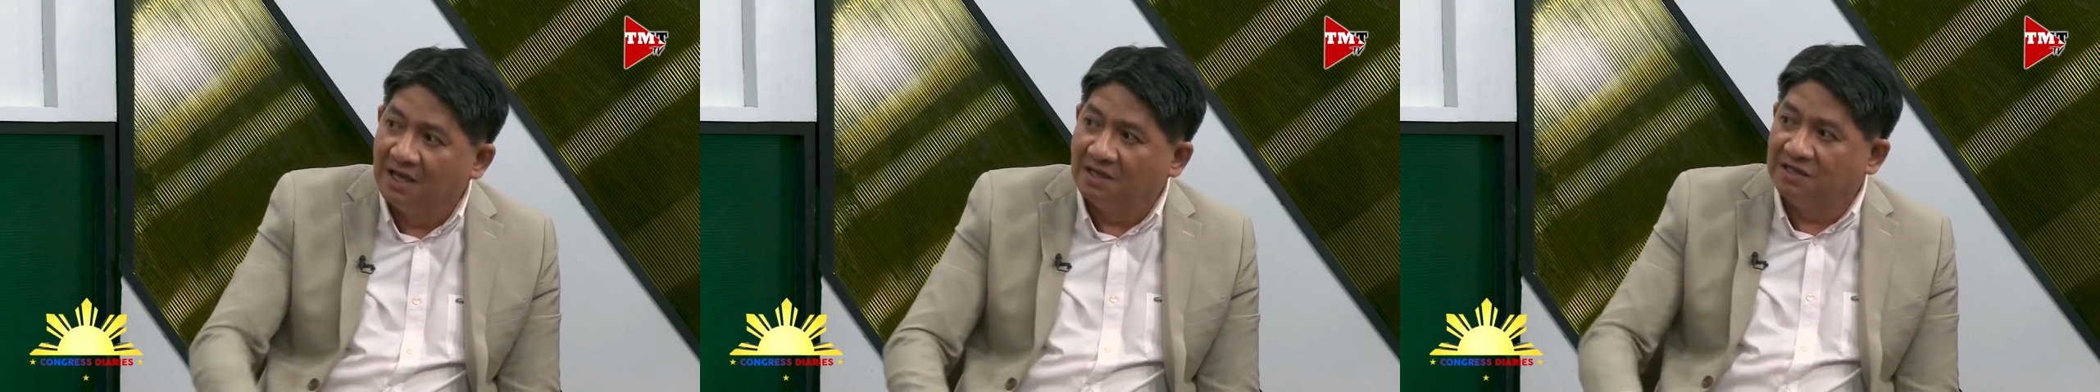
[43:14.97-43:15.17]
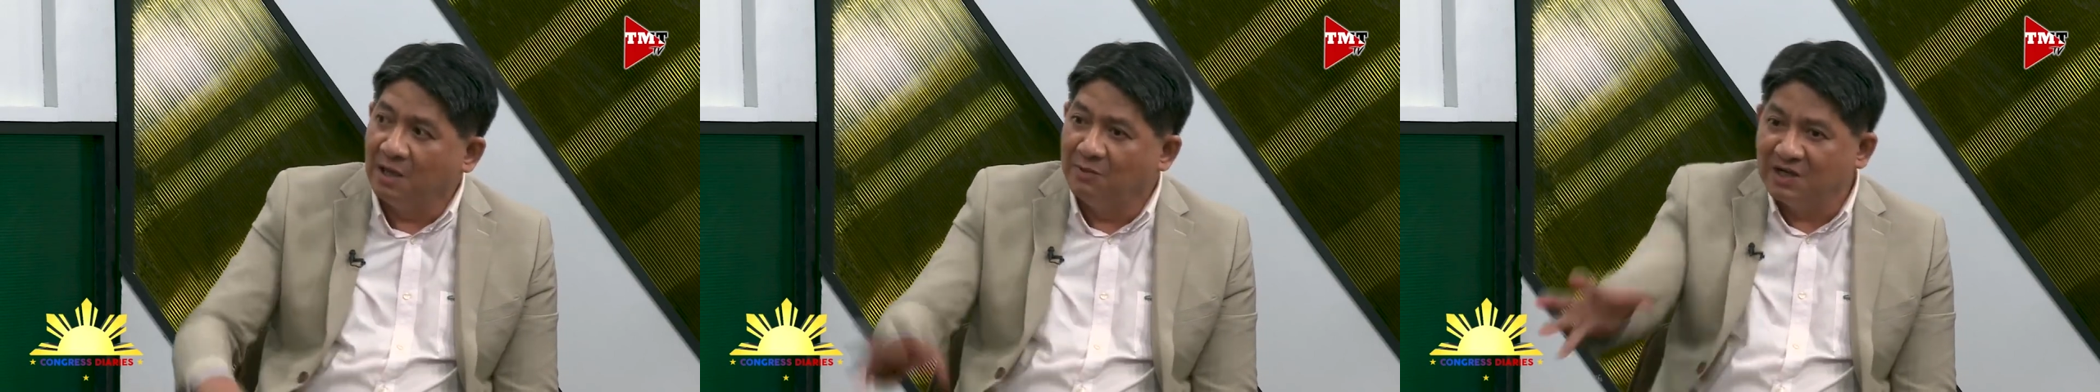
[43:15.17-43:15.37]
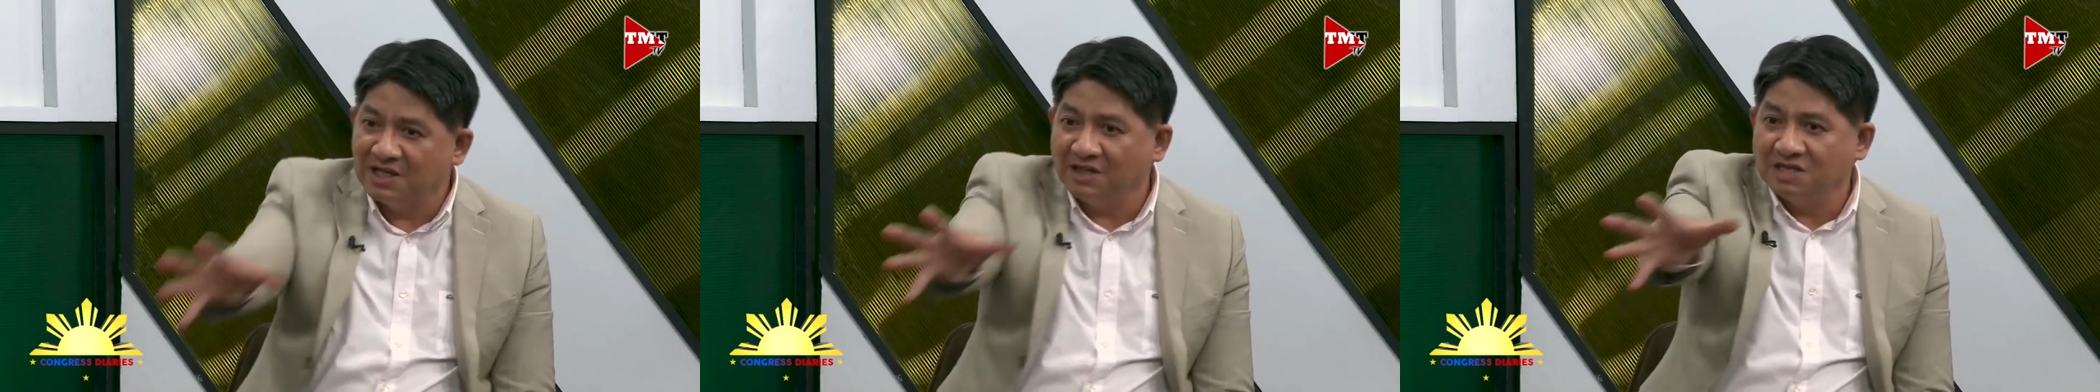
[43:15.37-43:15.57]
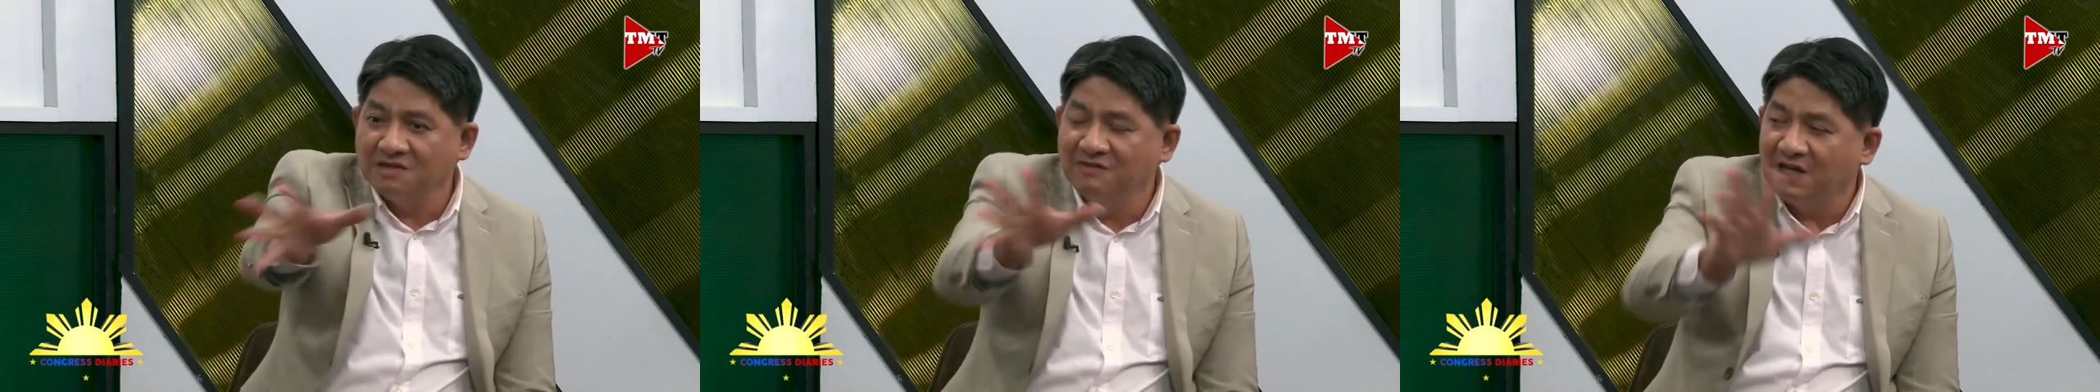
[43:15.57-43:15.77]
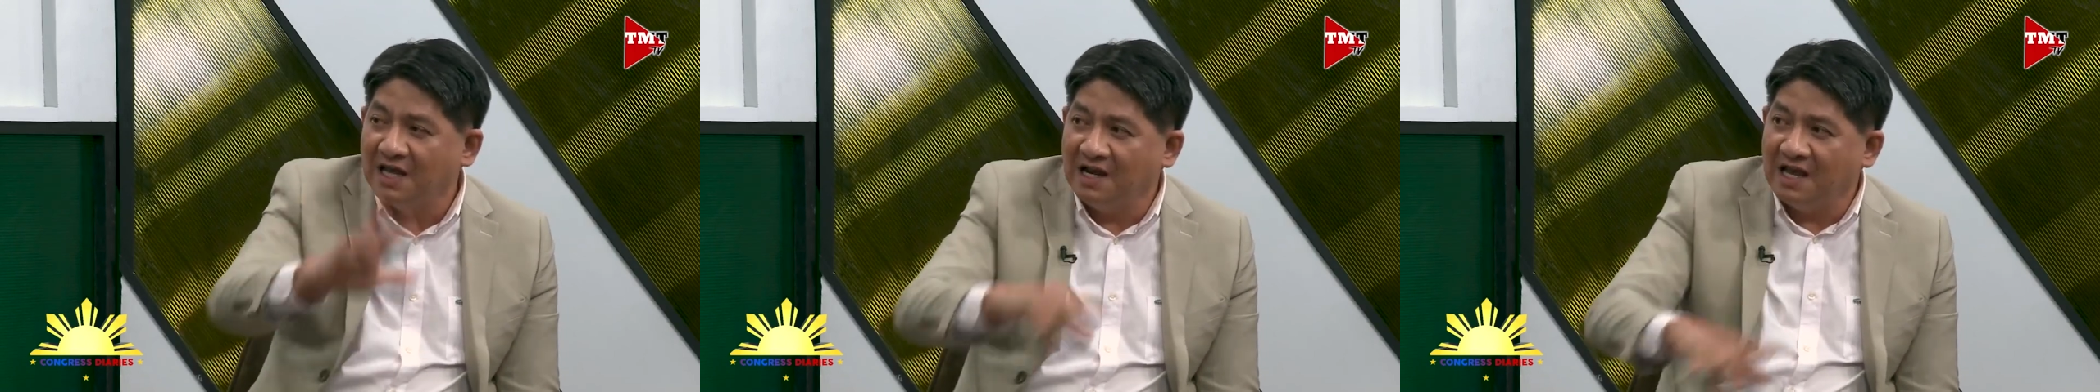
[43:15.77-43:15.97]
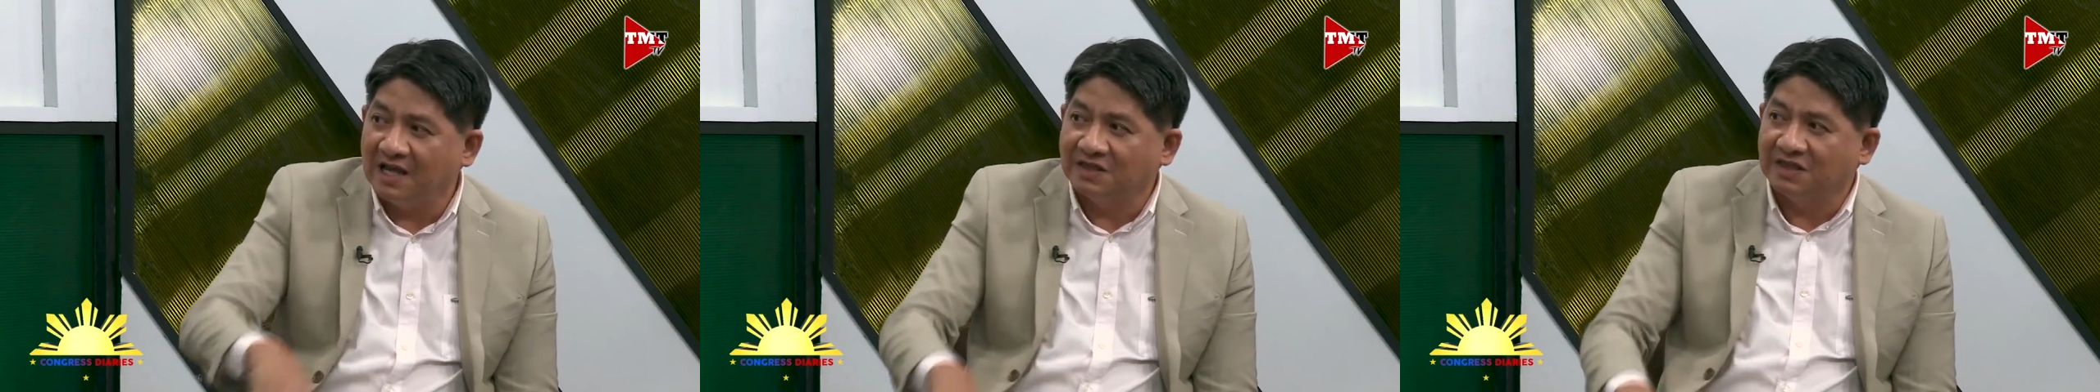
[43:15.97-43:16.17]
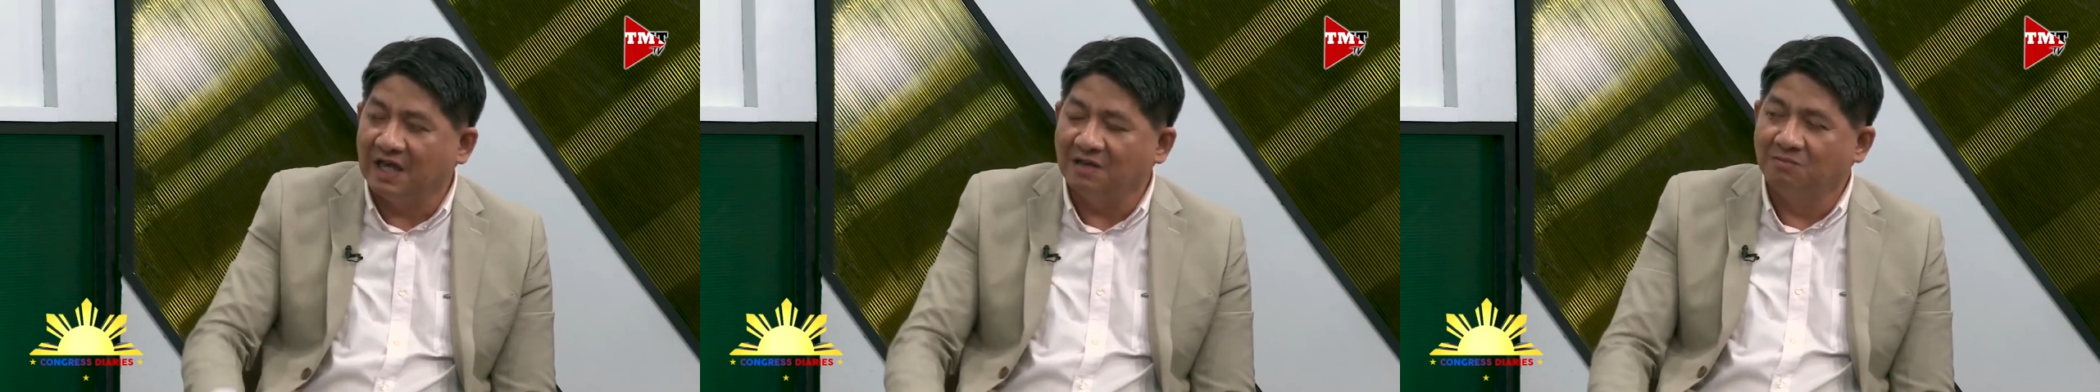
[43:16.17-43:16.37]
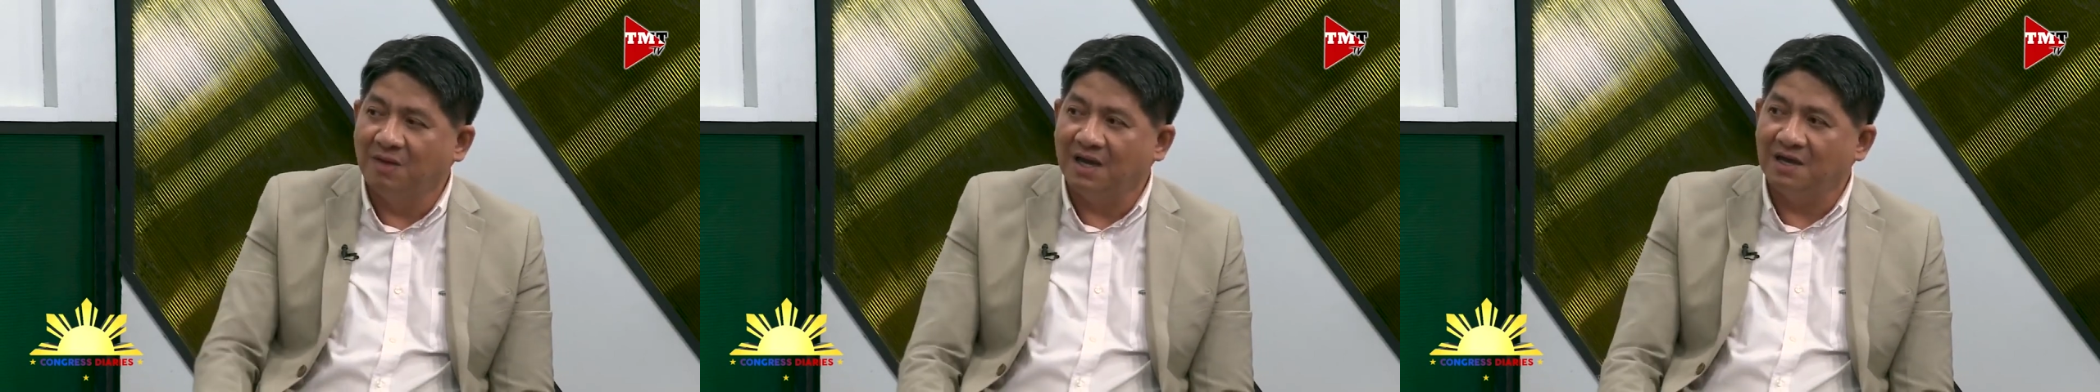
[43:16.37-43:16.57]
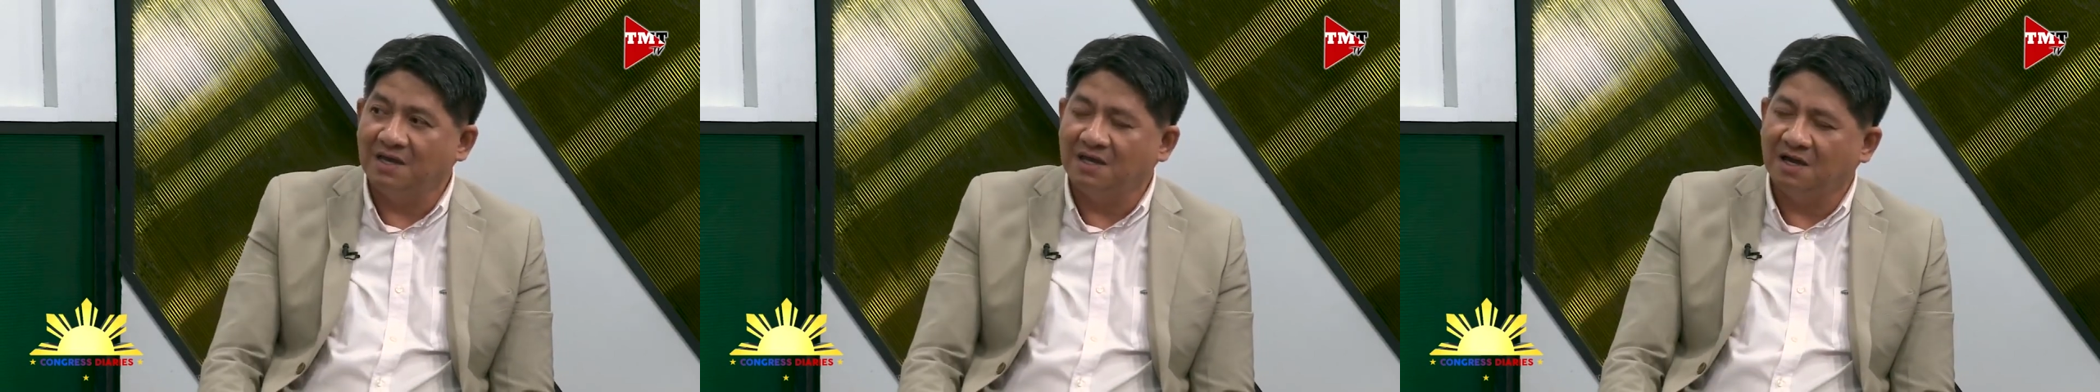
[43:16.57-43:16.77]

They were not even elected by